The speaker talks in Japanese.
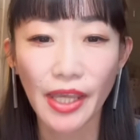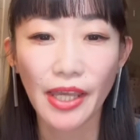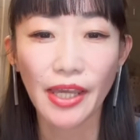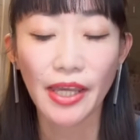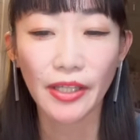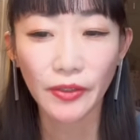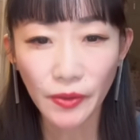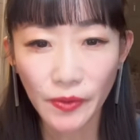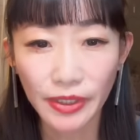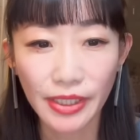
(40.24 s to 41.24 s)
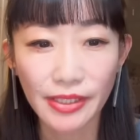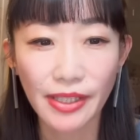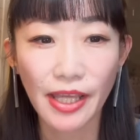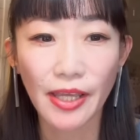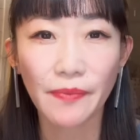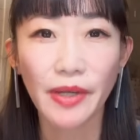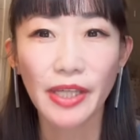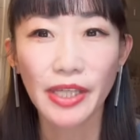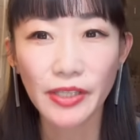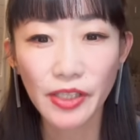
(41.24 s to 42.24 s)
えー、今日はですね、まあ、
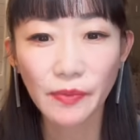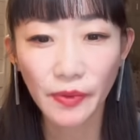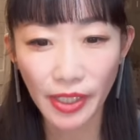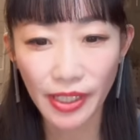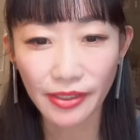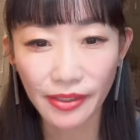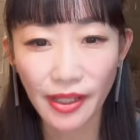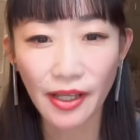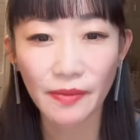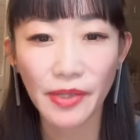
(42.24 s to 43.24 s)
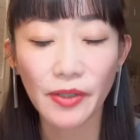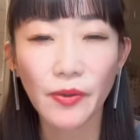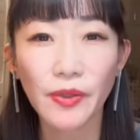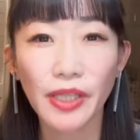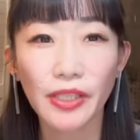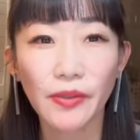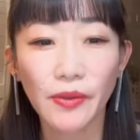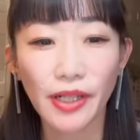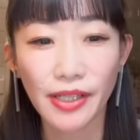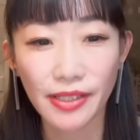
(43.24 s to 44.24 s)
ヒズボラが、まあ、攻撃を
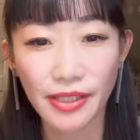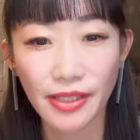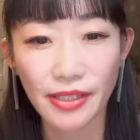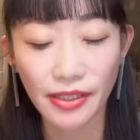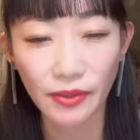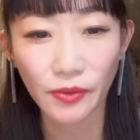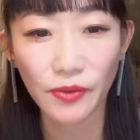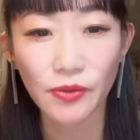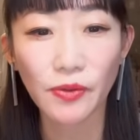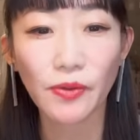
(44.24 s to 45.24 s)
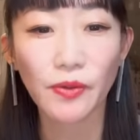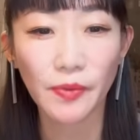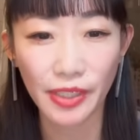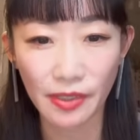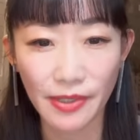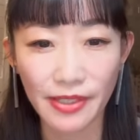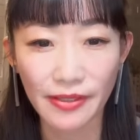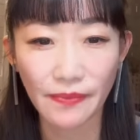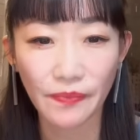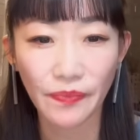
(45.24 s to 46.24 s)
開始したという情報もあります。
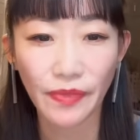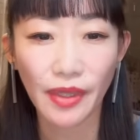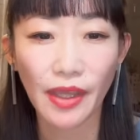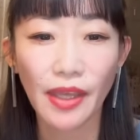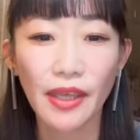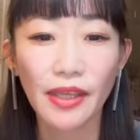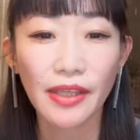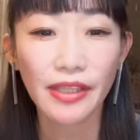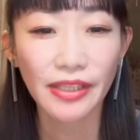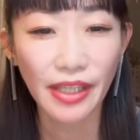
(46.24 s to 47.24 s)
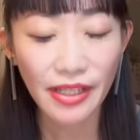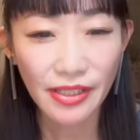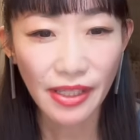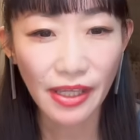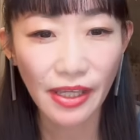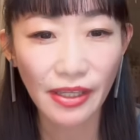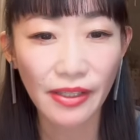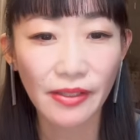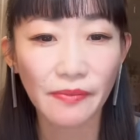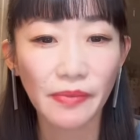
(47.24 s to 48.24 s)
な
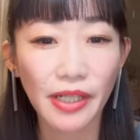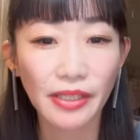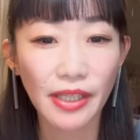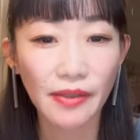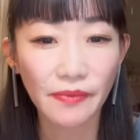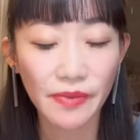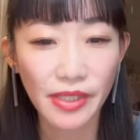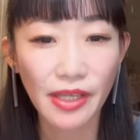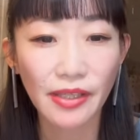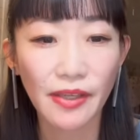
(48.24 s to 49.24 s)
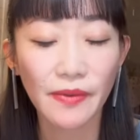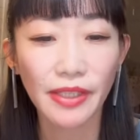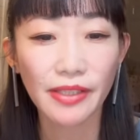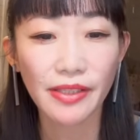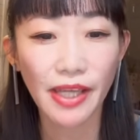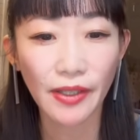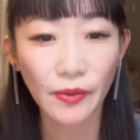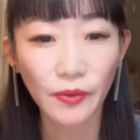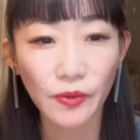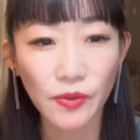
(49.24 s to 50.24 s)
ぜバイデン政権はですね、
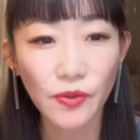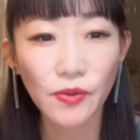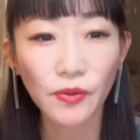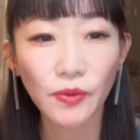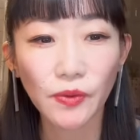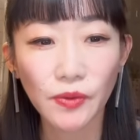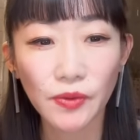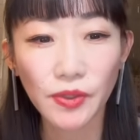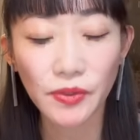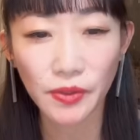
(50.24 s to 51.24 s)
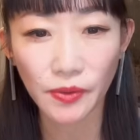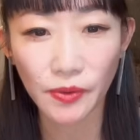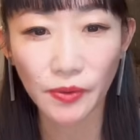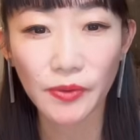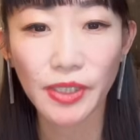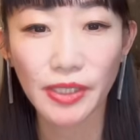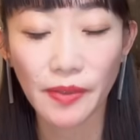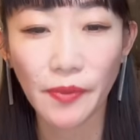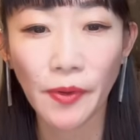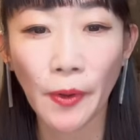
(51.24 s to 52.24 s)
この中東の国々を訪れて
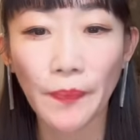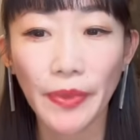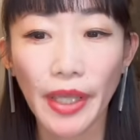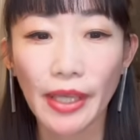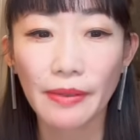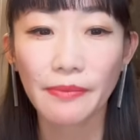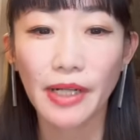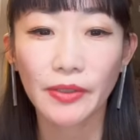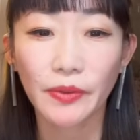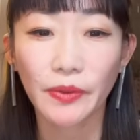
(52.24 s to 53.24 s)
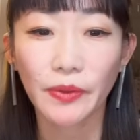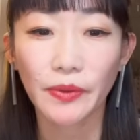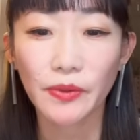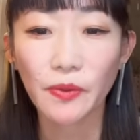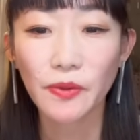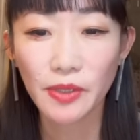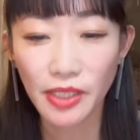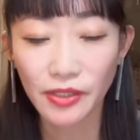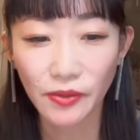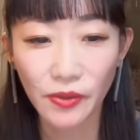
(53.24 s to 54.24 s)
も、まあ、あの、ソース
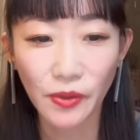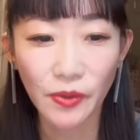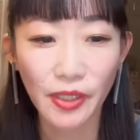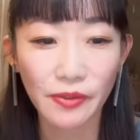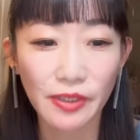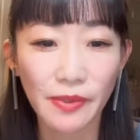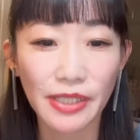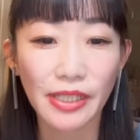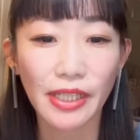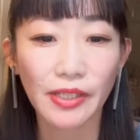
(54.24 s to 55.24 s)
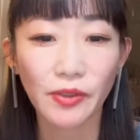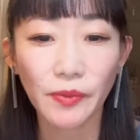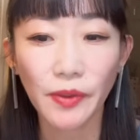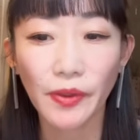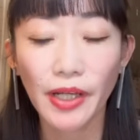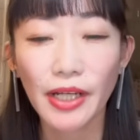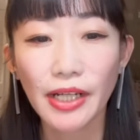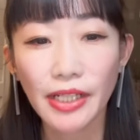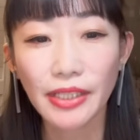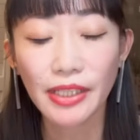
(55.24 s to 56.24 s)
感という表現をしましたけれども、
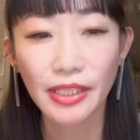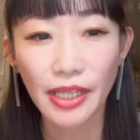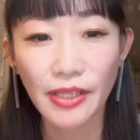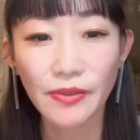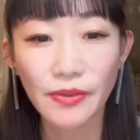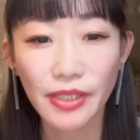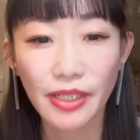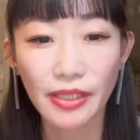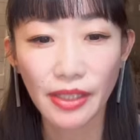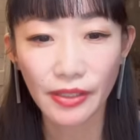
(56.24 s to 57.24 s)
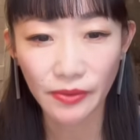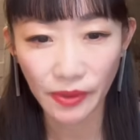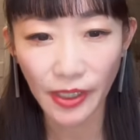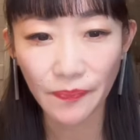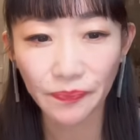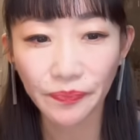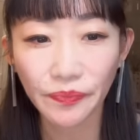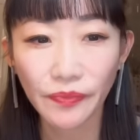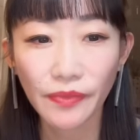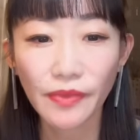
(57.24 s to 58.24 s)
かなり冷遇されているのか。
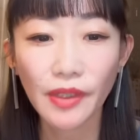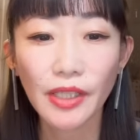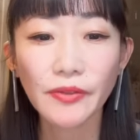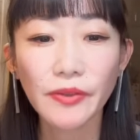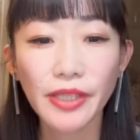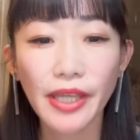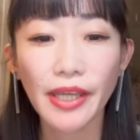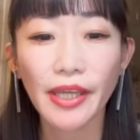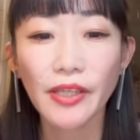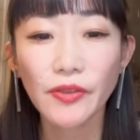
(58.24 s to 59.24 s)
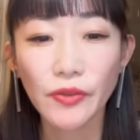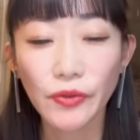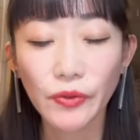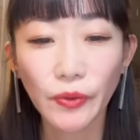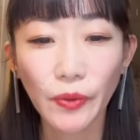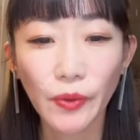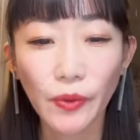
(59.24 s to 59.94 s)
えそして、中東を